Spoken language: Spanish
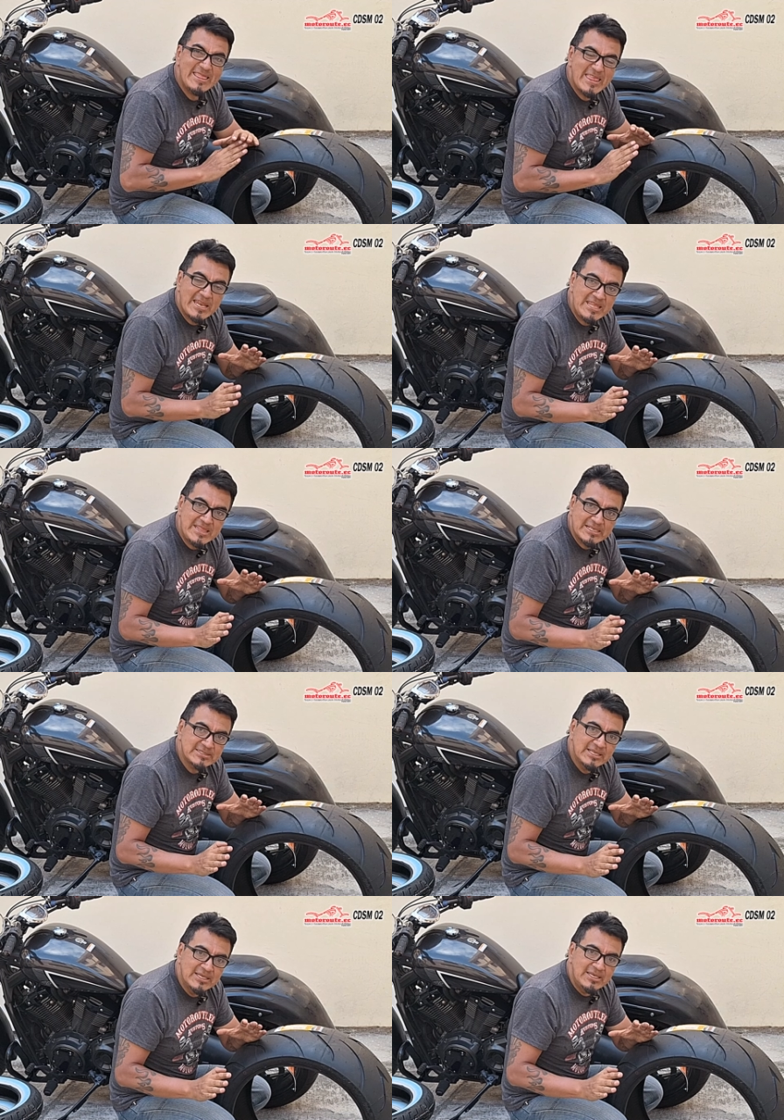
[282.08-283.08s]

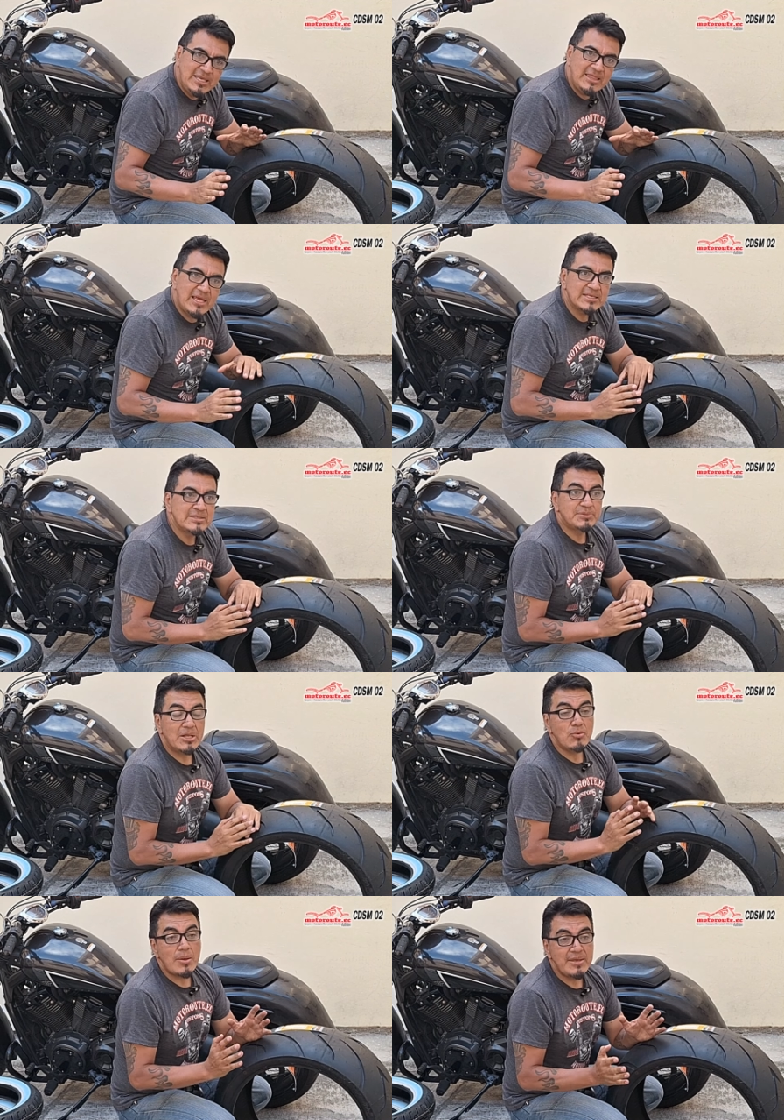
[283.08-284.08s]
enteritas, y digas,
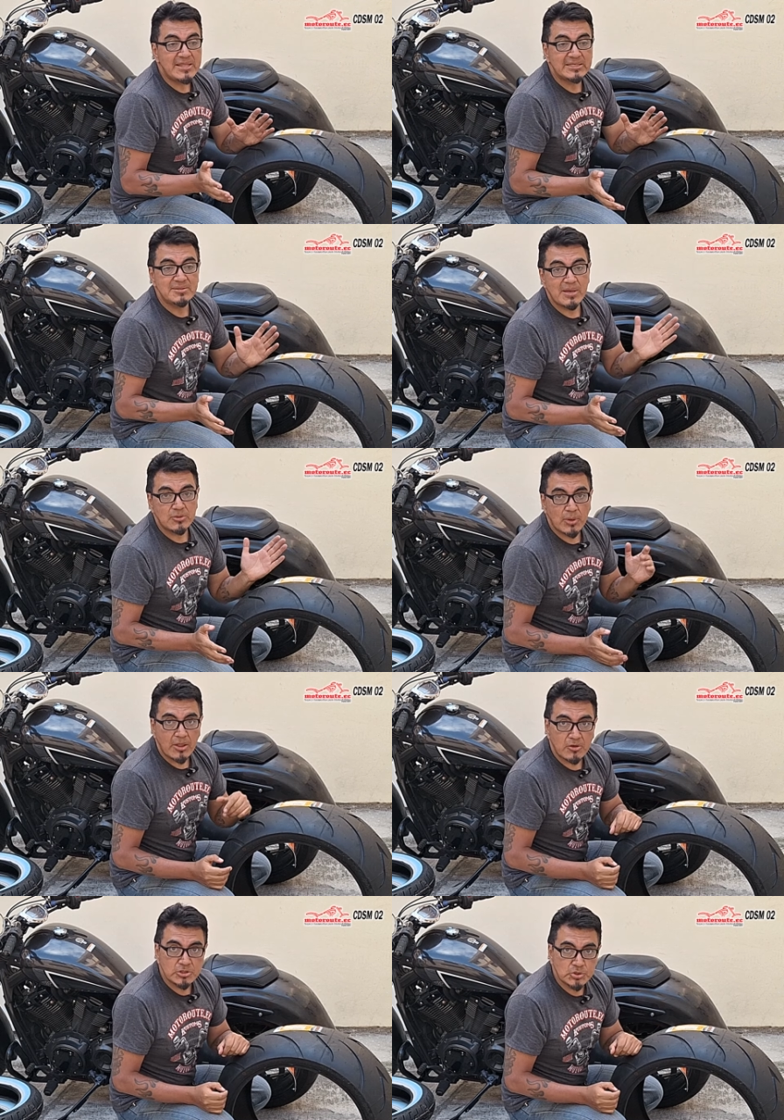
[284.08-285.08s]
están nuevitas y me han
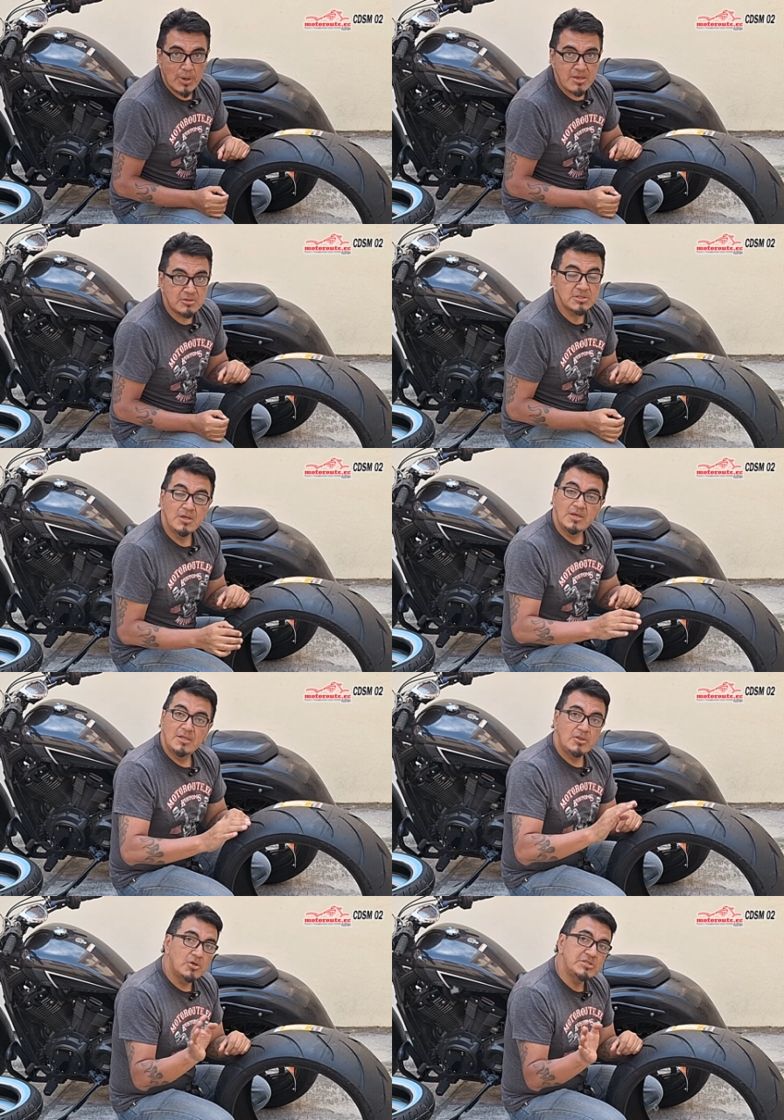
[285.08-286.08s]
durado ocho años.
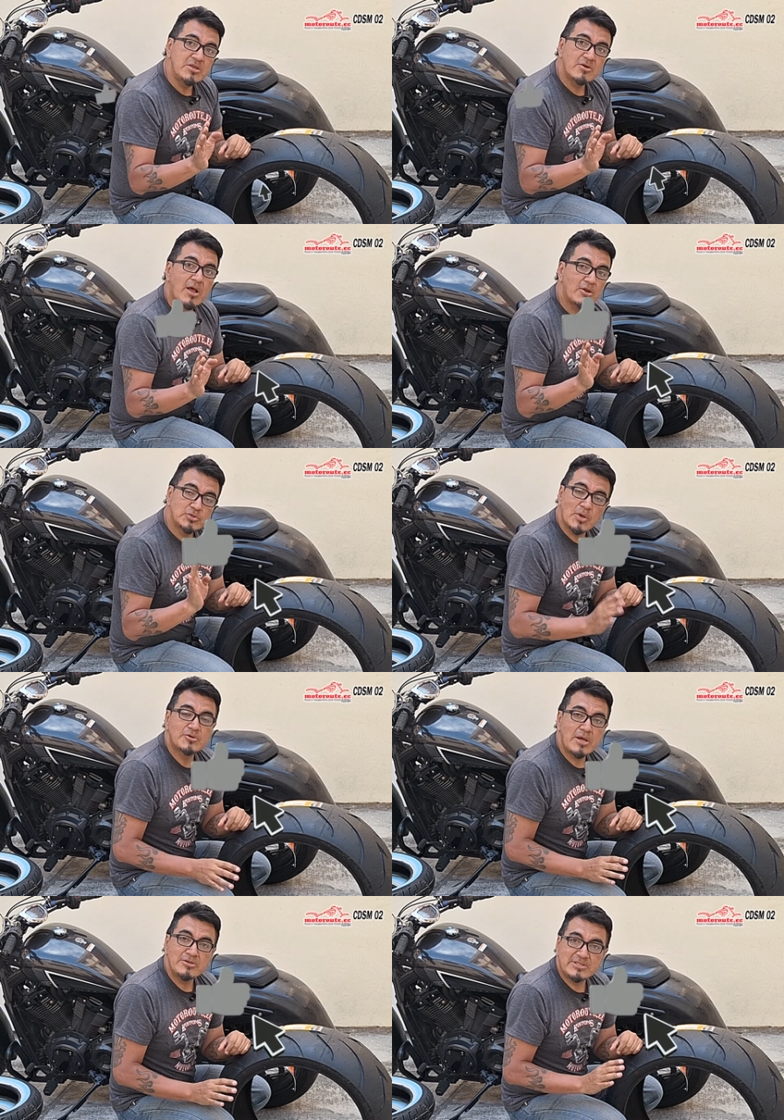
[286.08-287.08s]
No, señor, a los
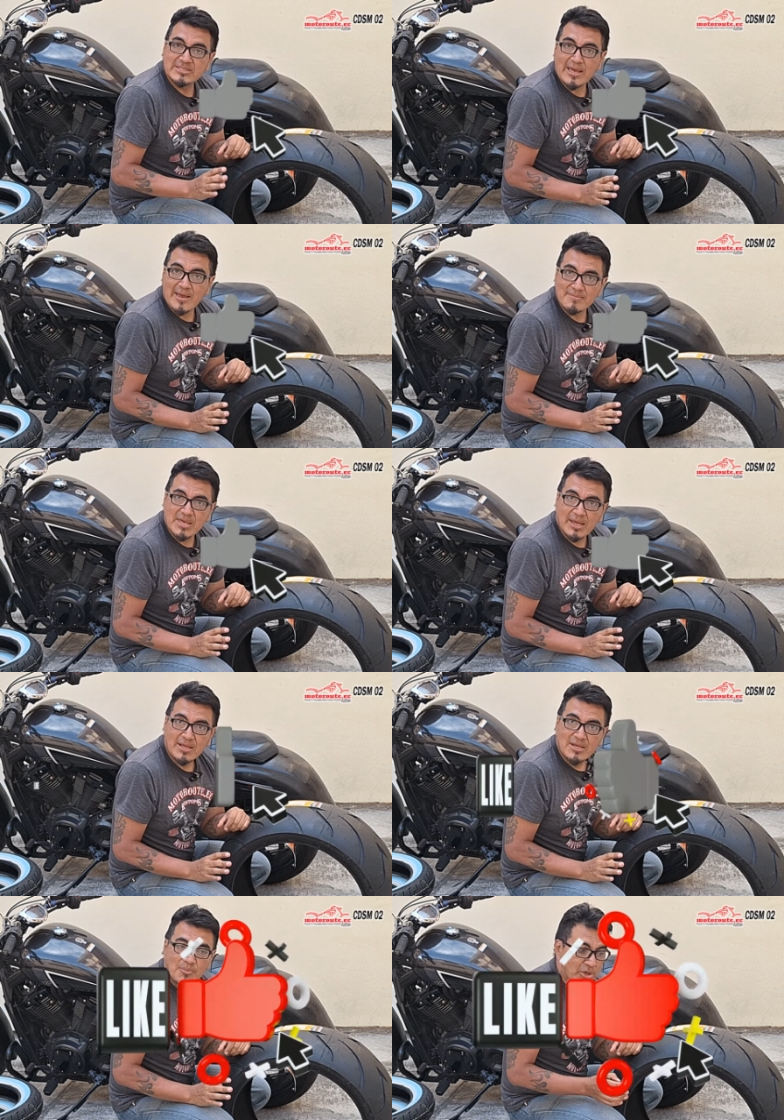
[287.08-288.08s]
cuatro años tienes que cambiar,
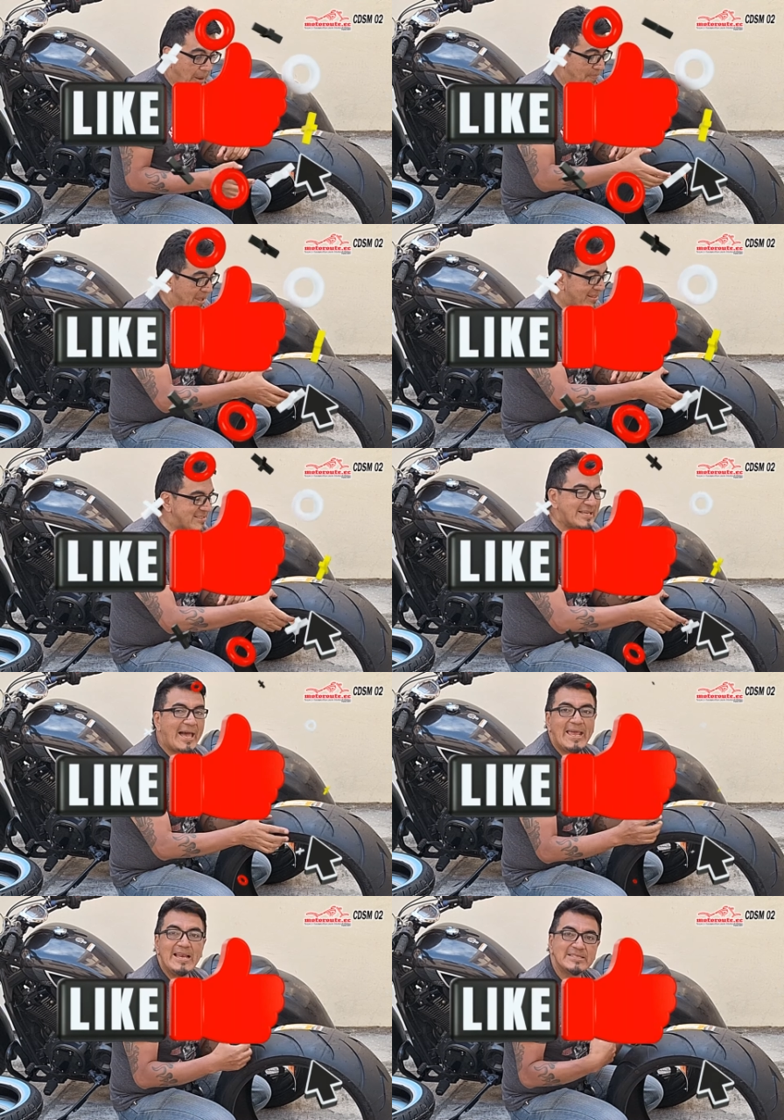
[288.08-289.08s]
porque pierdes
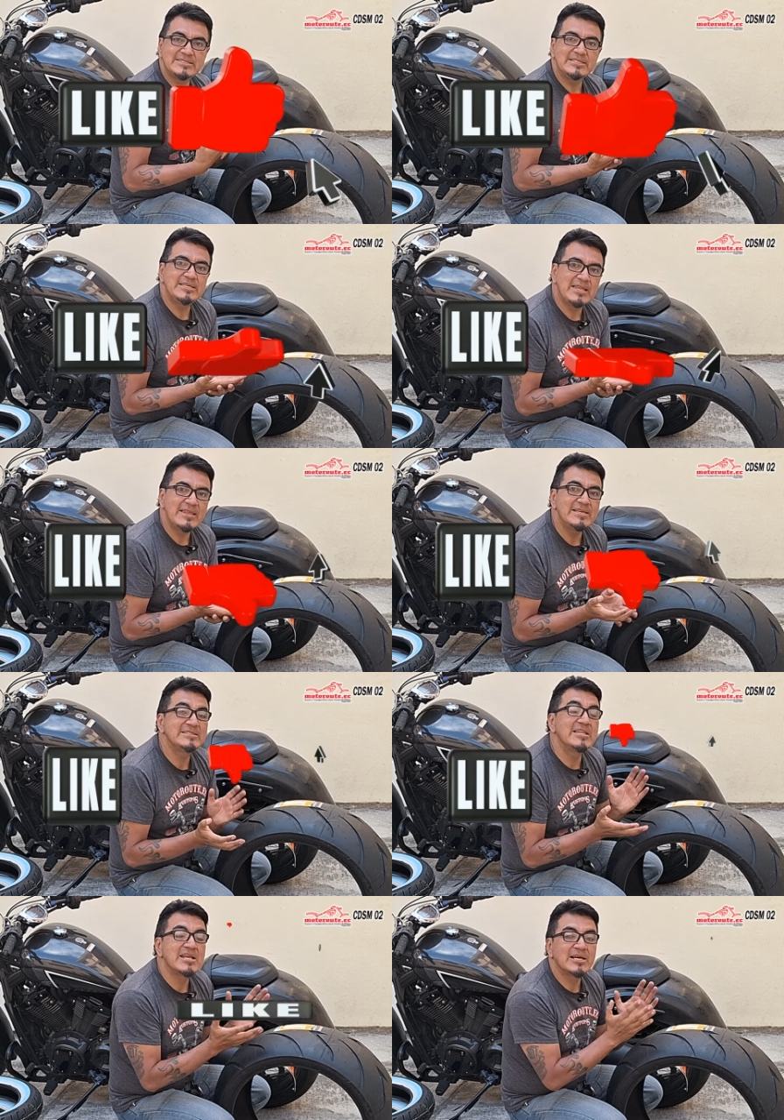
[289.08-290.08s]
esa elasticidad y
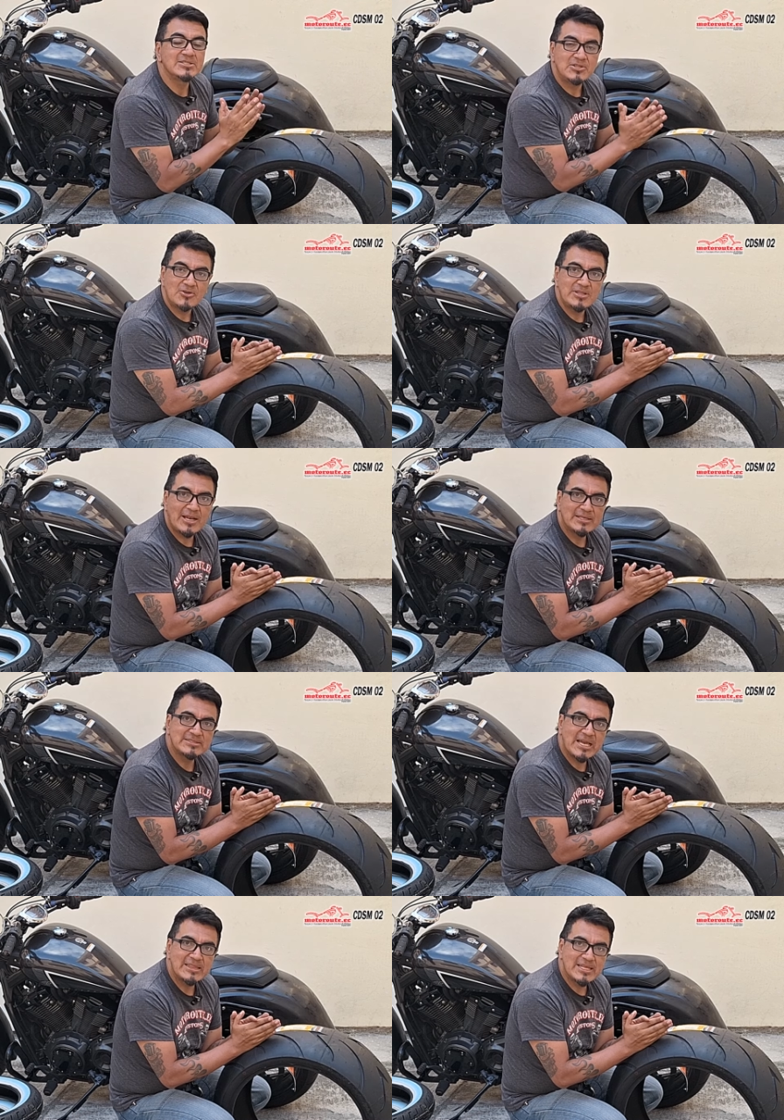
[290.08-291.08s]
esa tracción de
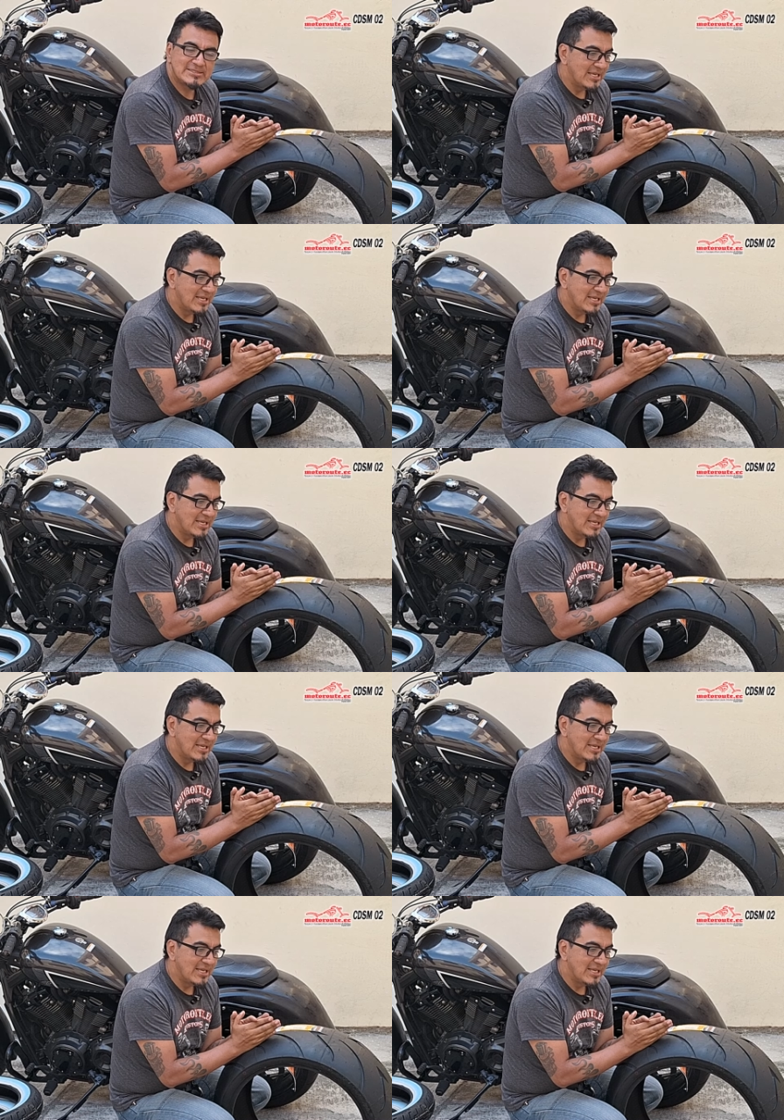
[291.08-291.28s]
las llantas.